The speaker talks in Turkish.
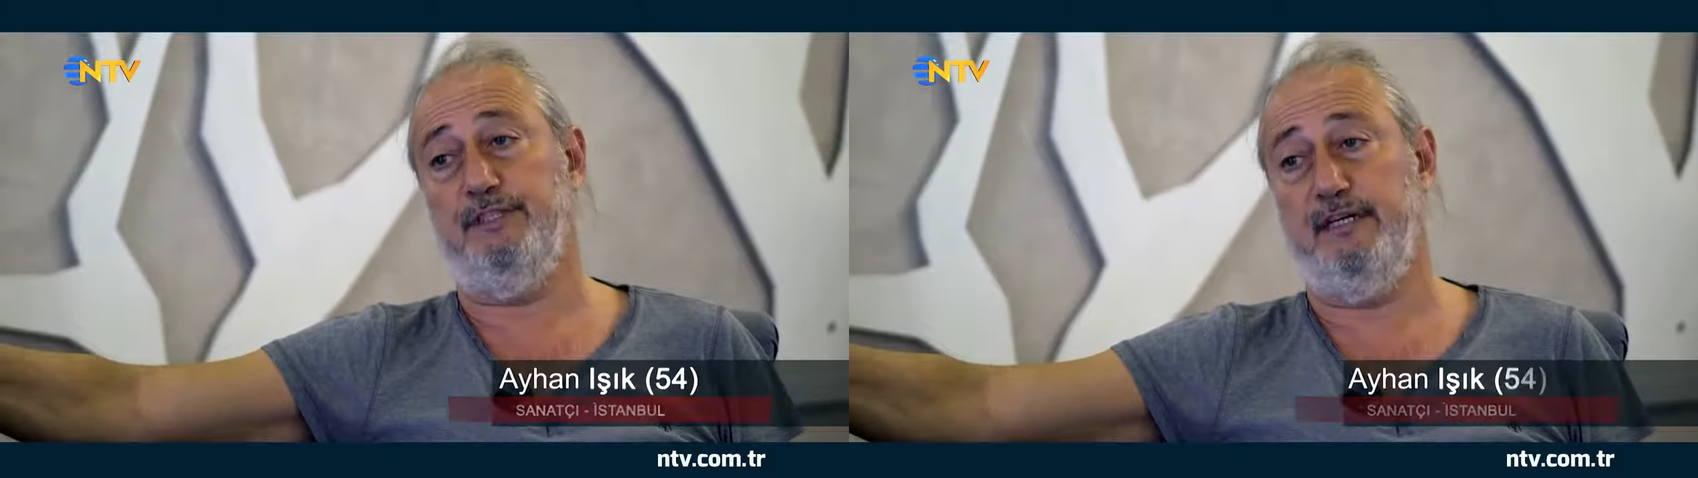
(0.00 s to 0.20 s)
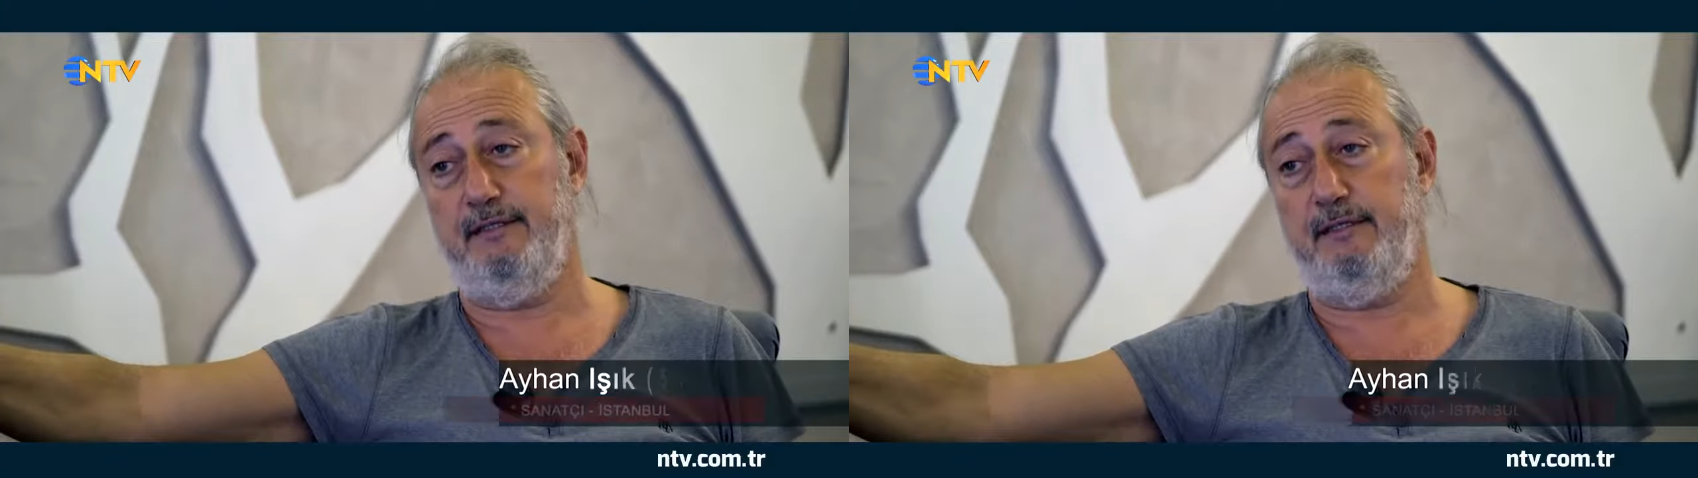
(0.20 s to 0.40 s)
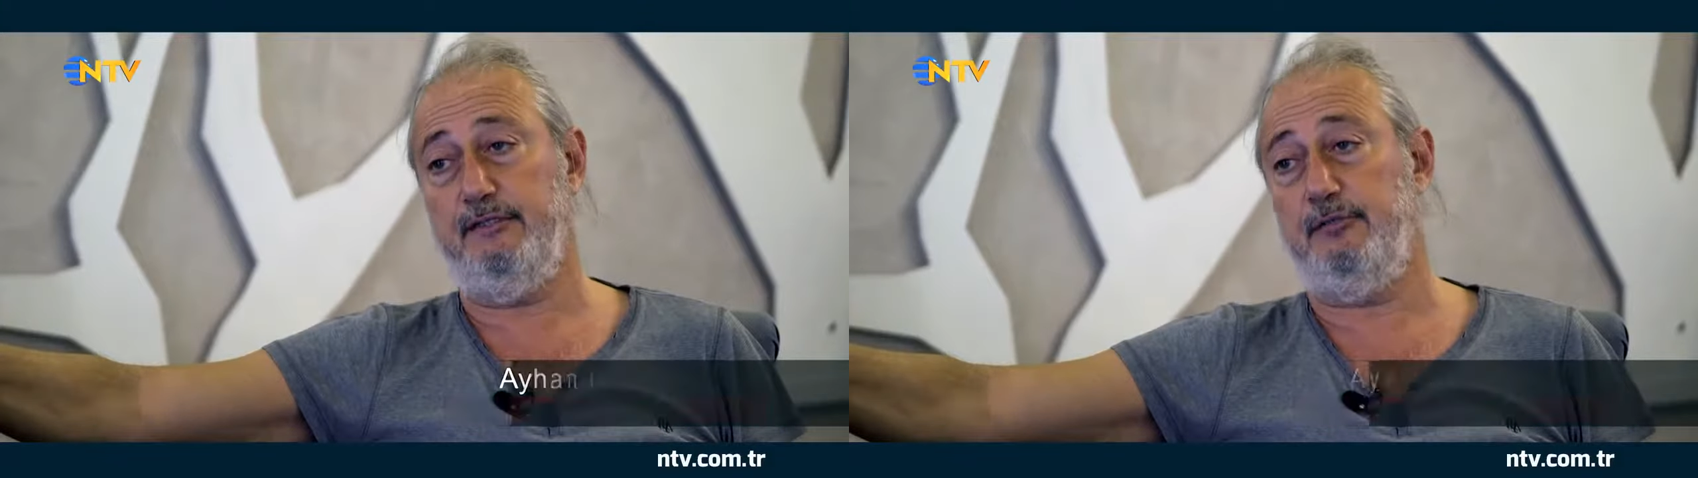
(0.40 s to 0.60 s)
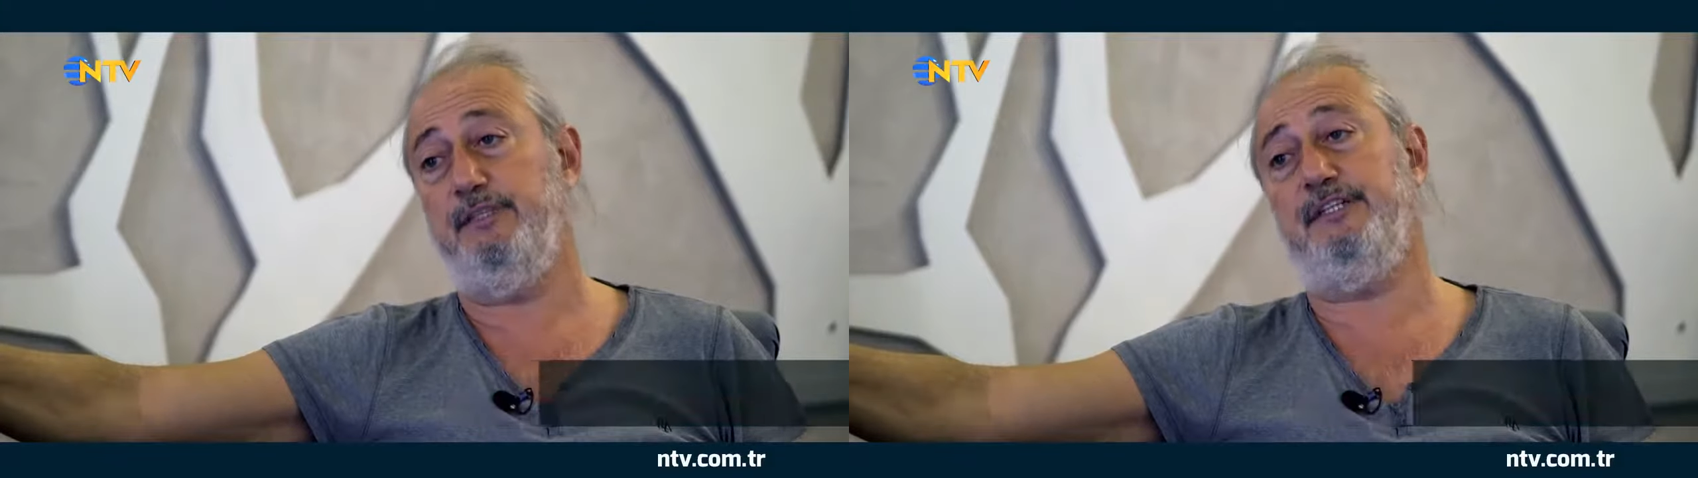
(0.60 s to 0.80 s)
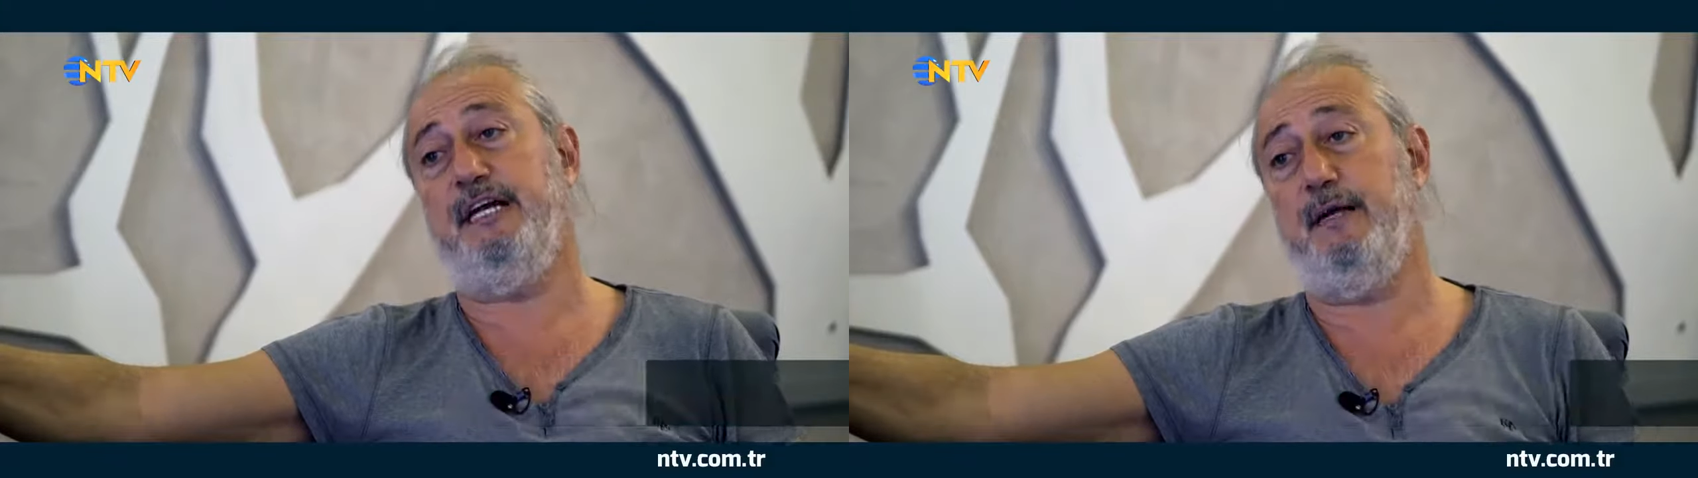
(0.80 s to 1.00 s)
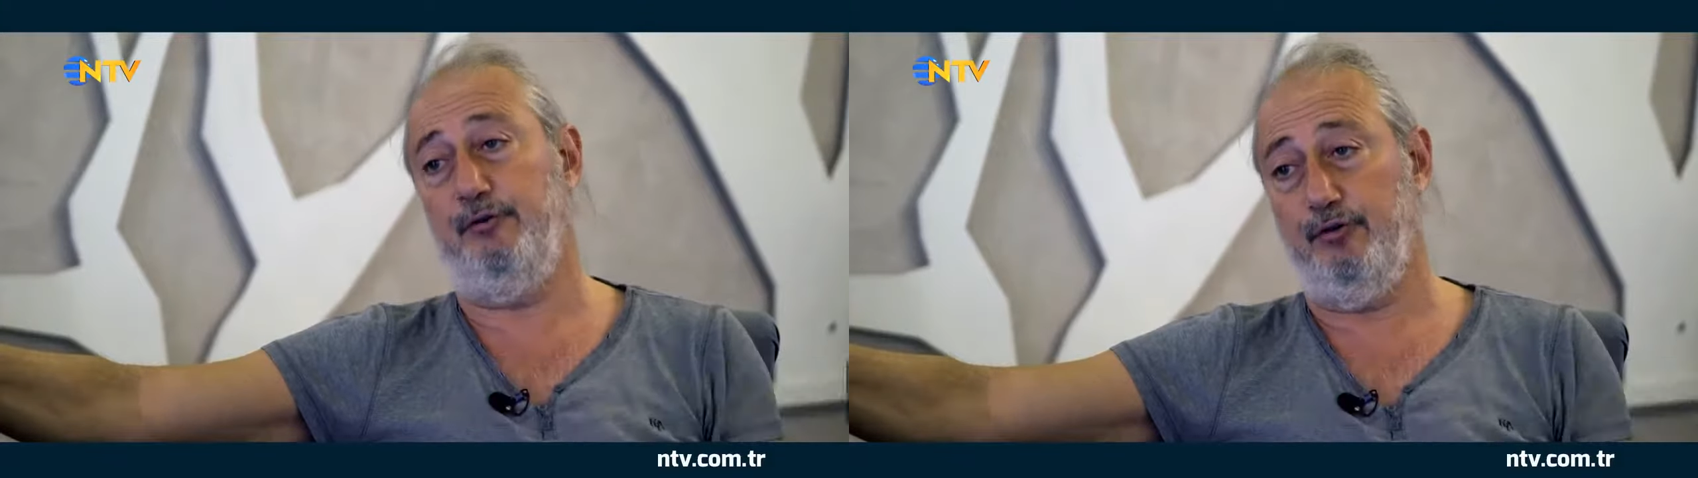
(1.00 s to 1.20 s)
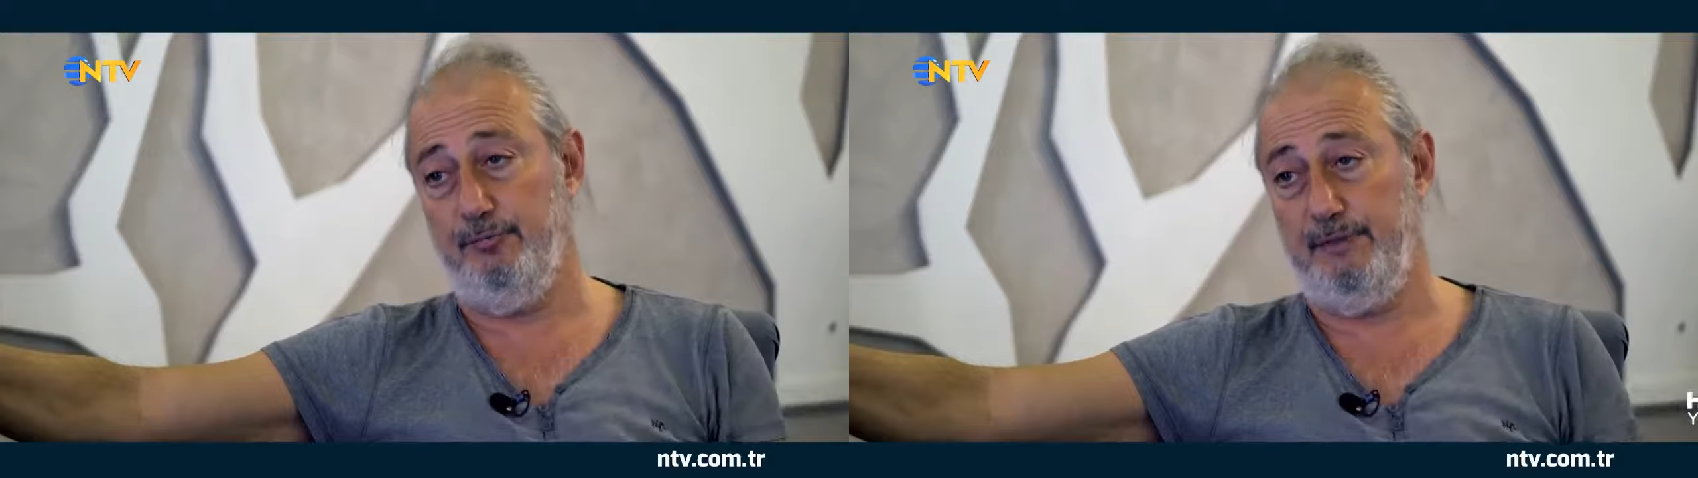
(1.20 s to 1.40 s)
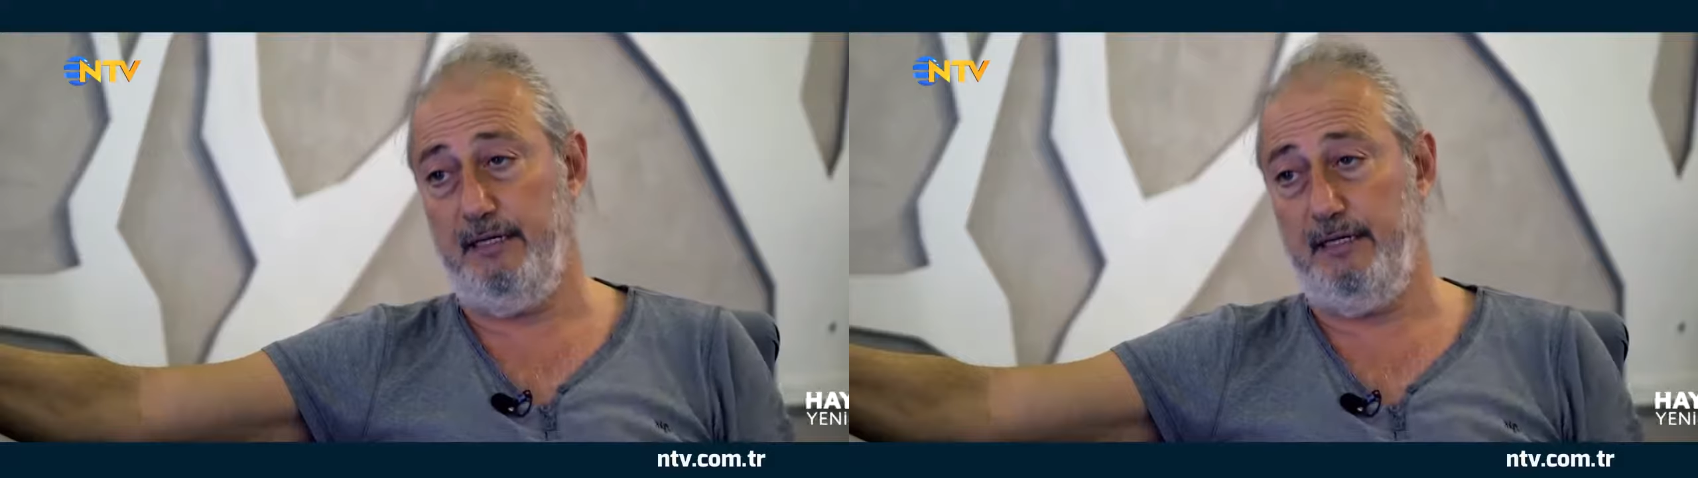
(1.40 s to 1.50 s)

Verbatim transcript: zaten. Şimdi denemiyorum